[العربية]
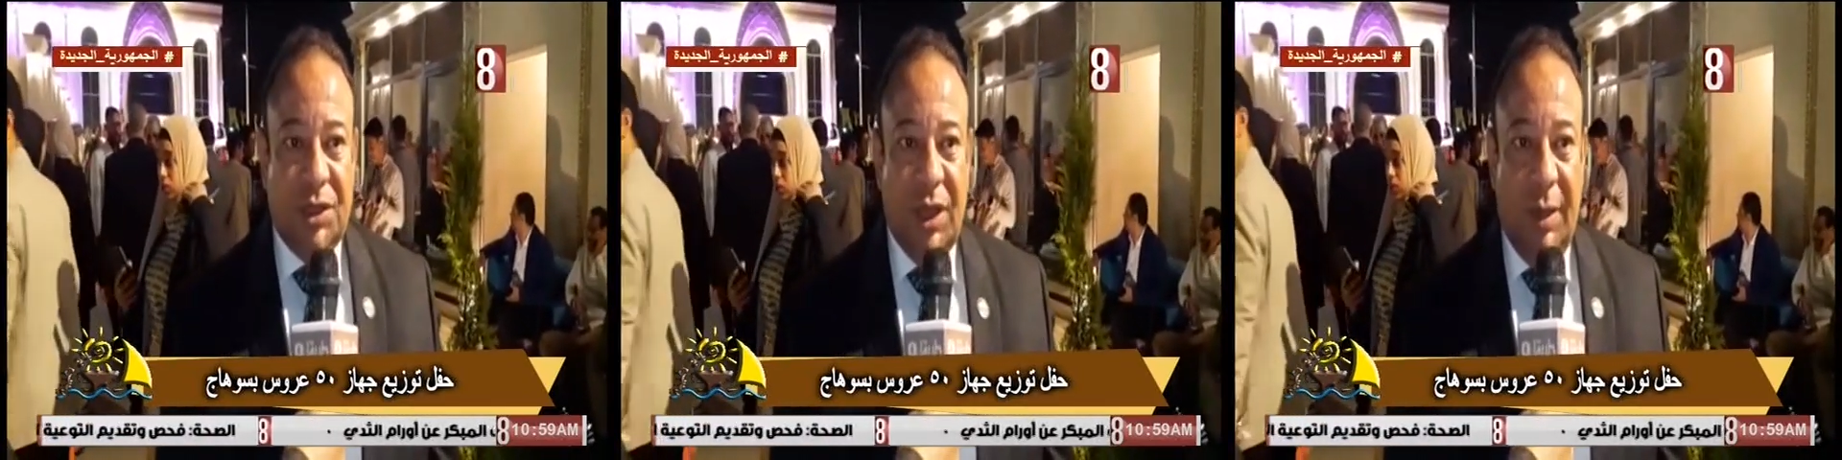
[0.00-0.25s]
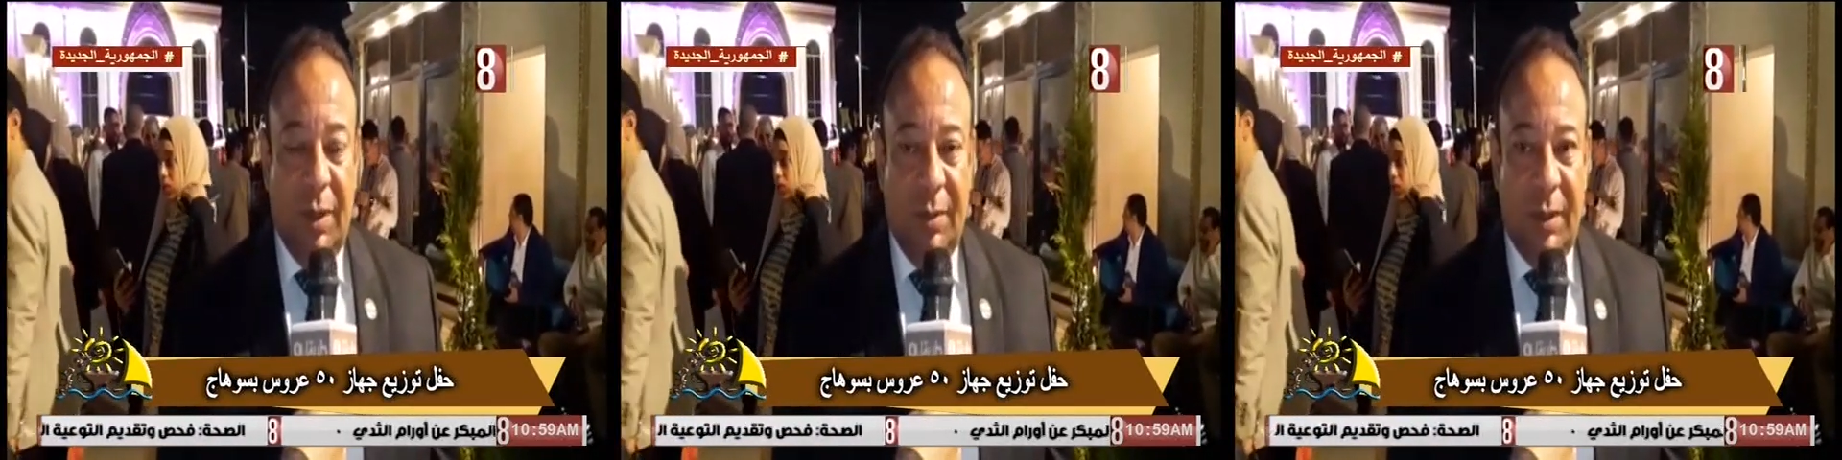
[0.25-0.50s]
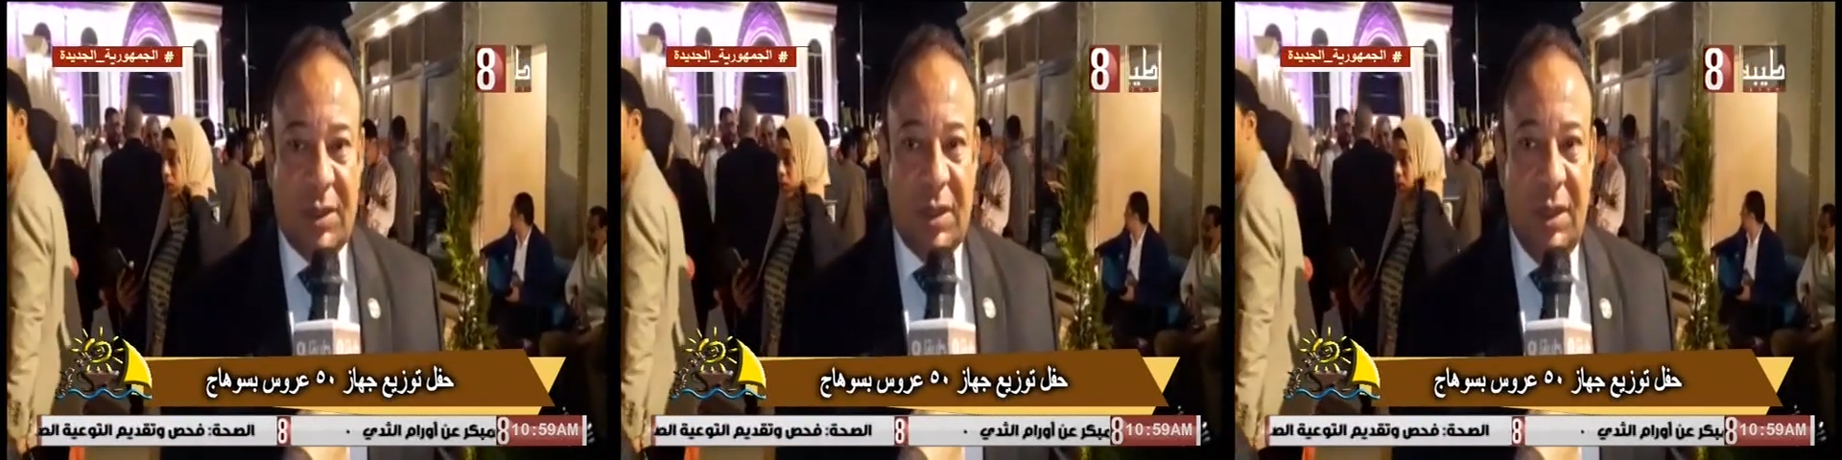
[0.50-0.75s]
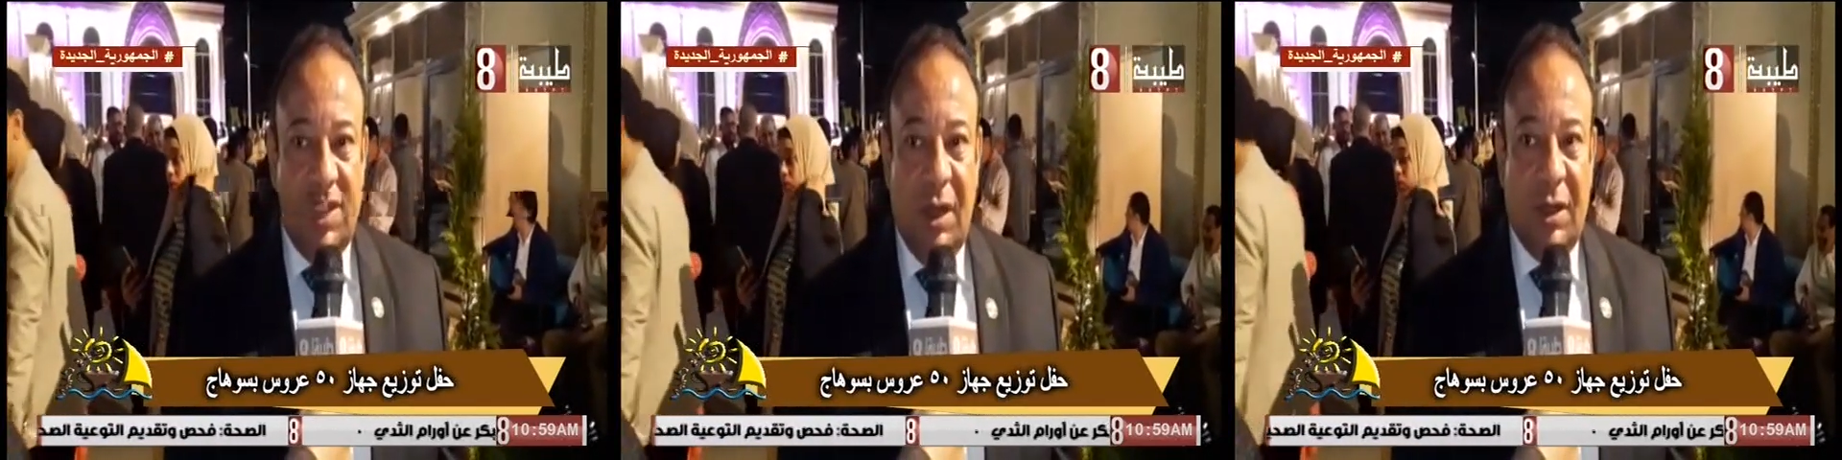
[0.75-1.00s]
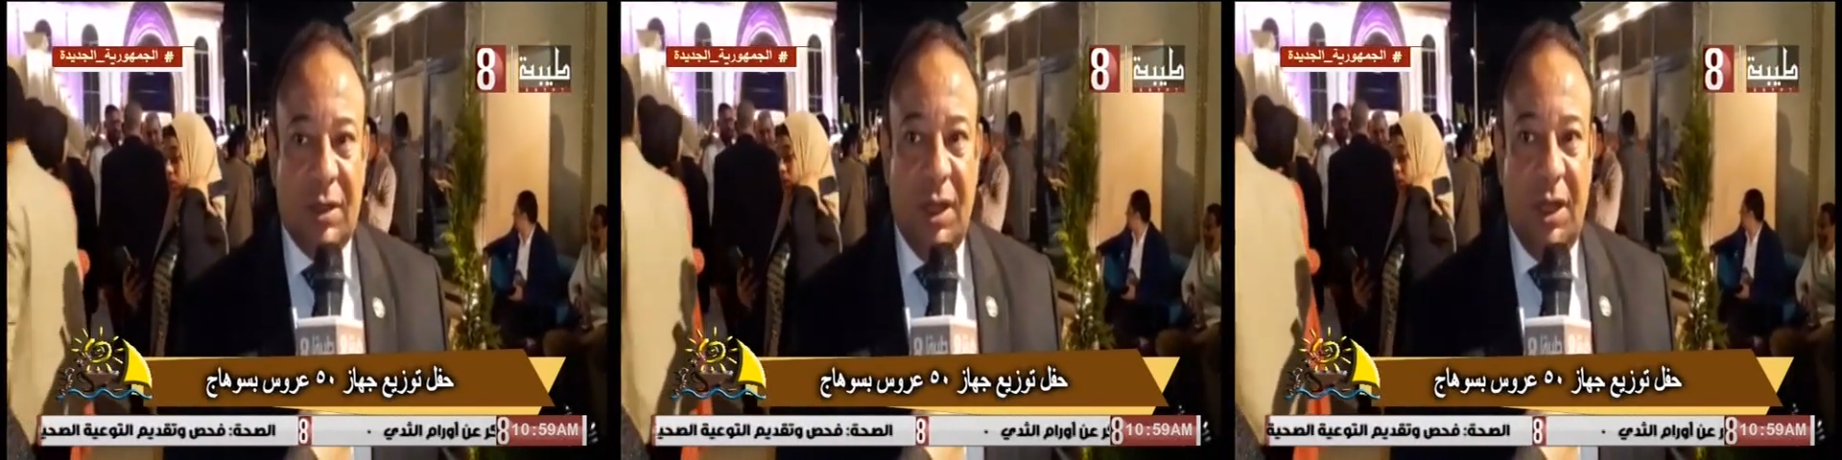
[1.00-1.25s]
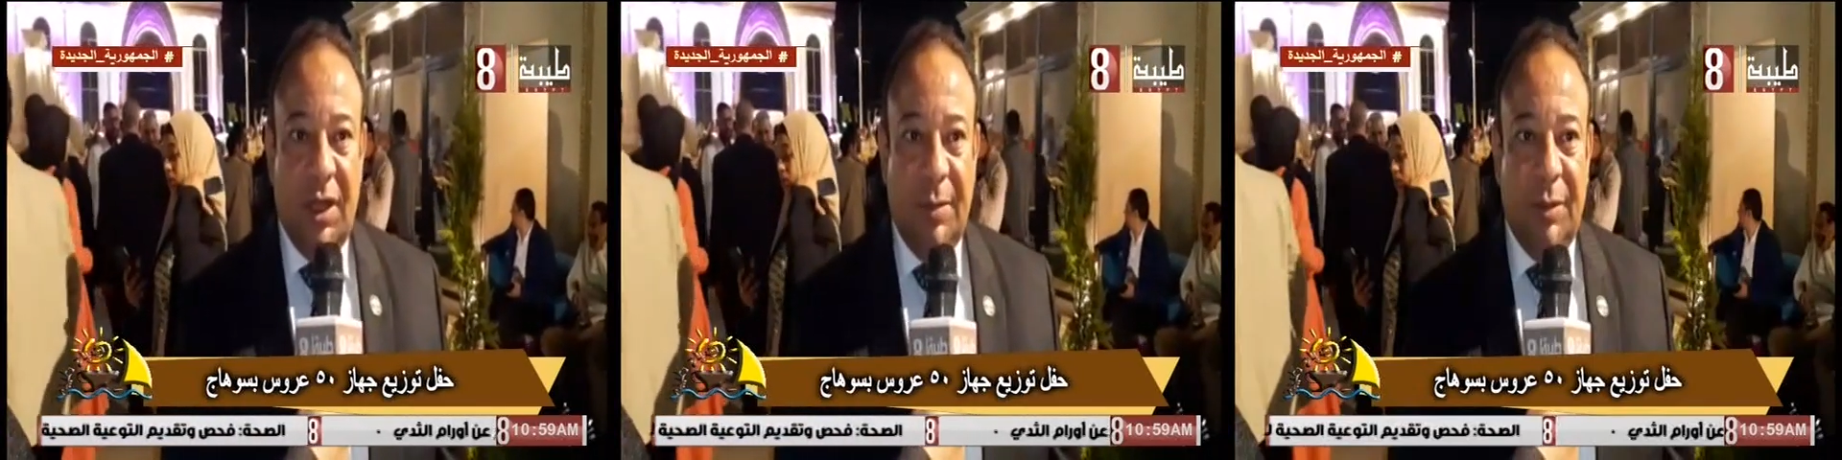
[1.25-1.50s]
الشعب المصري
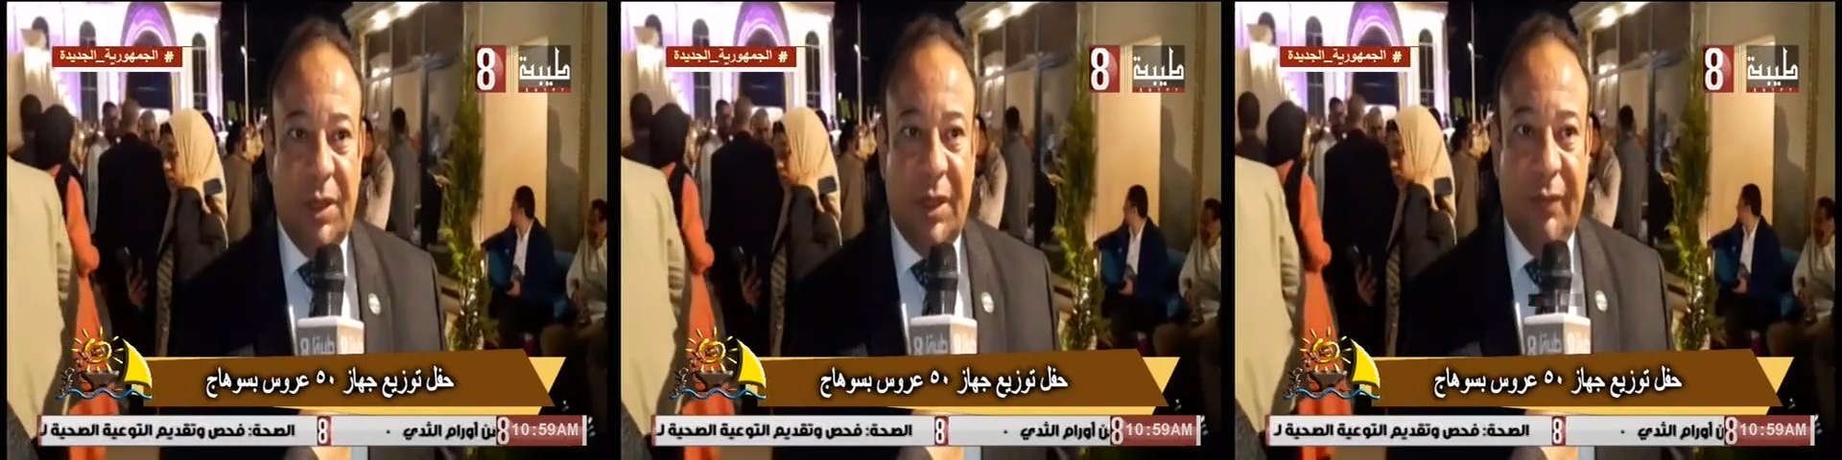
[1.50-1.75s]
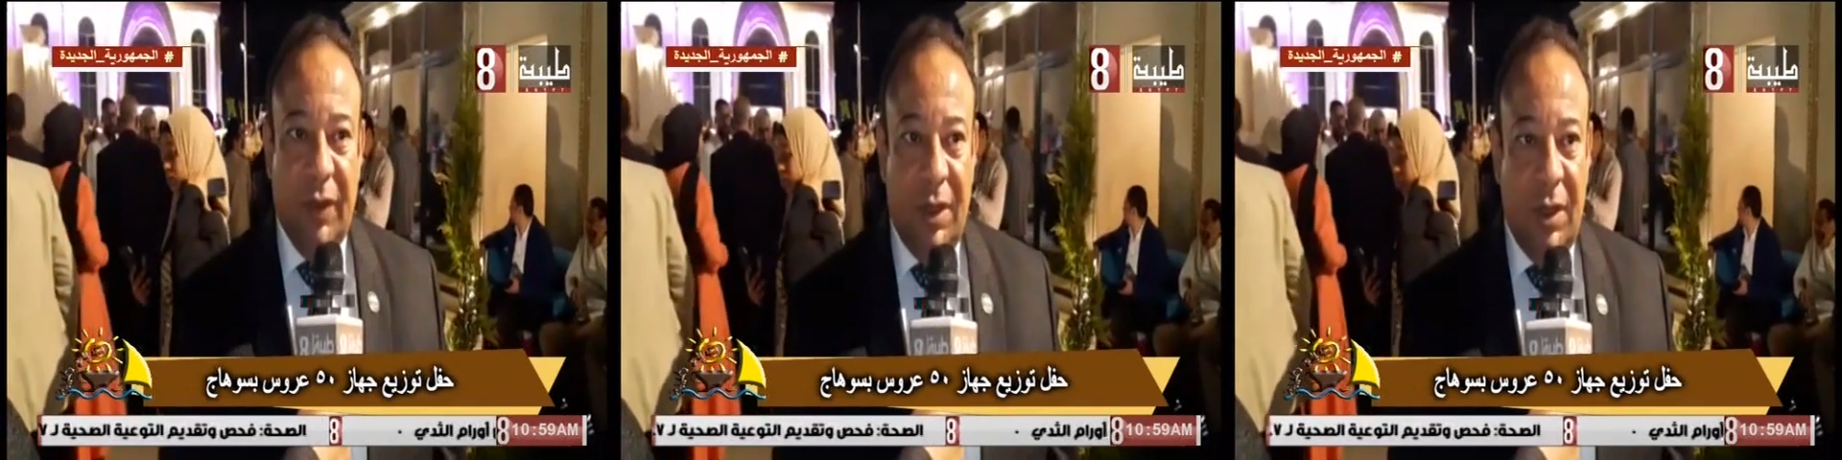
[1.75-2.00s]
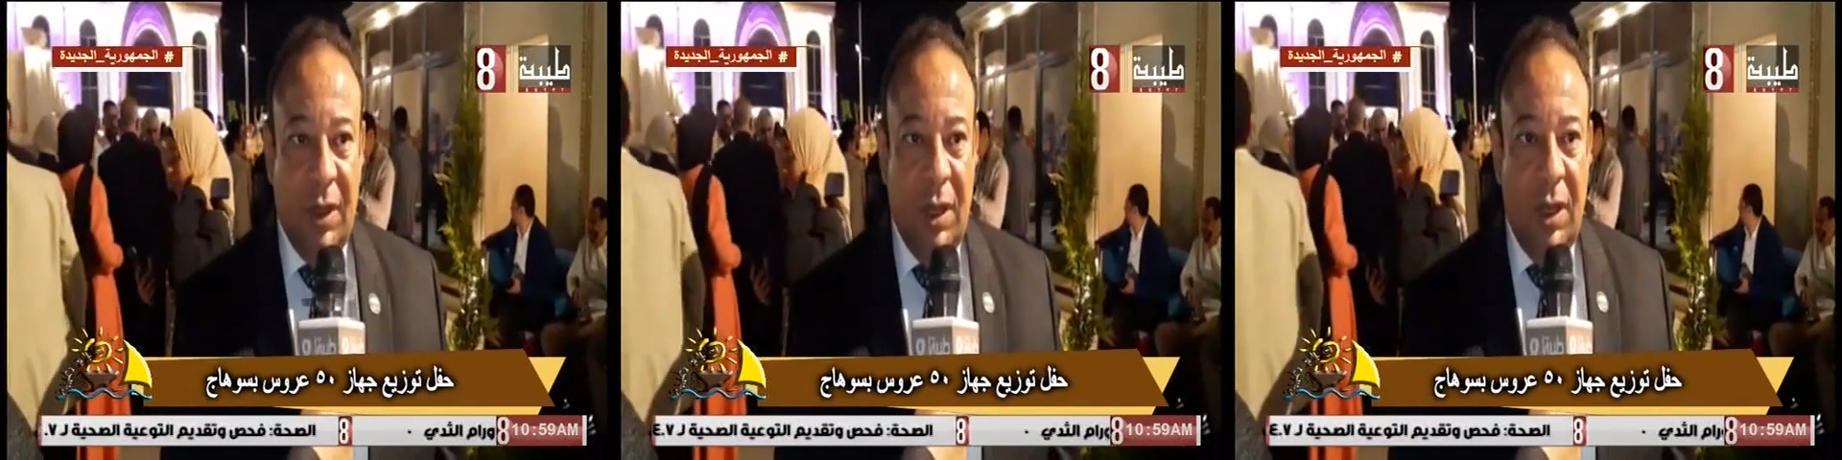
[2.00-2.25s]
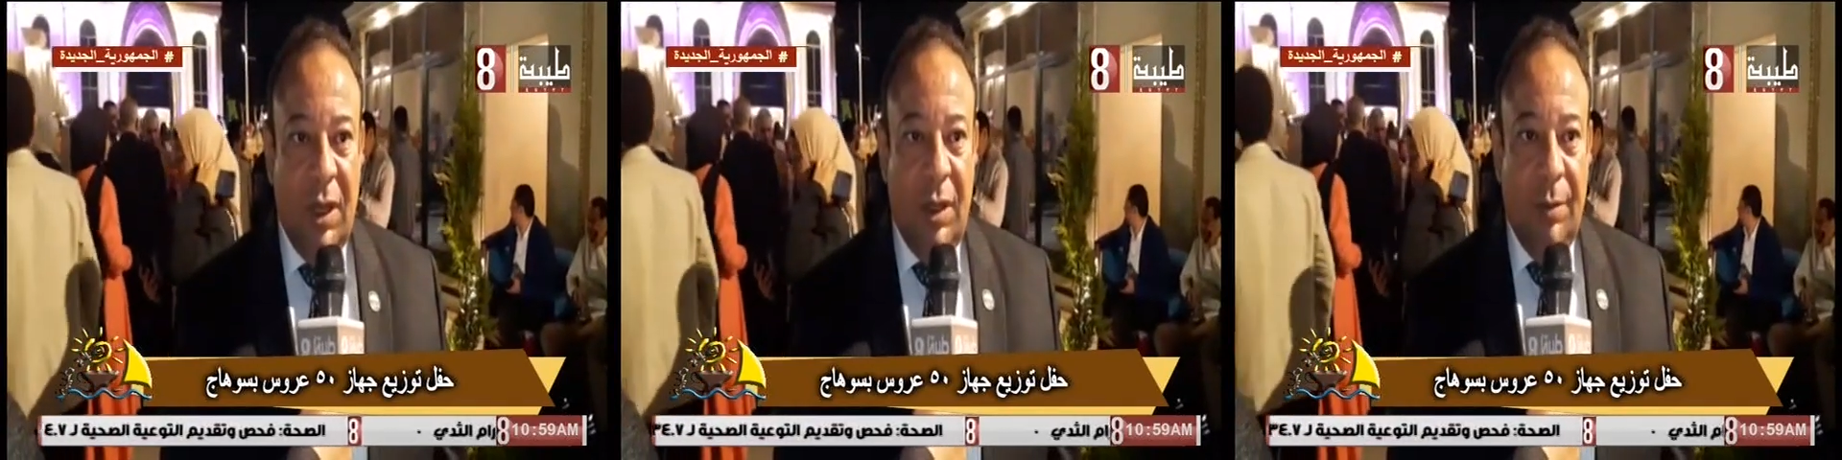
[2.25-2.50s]
النهارده احنا بنحتفل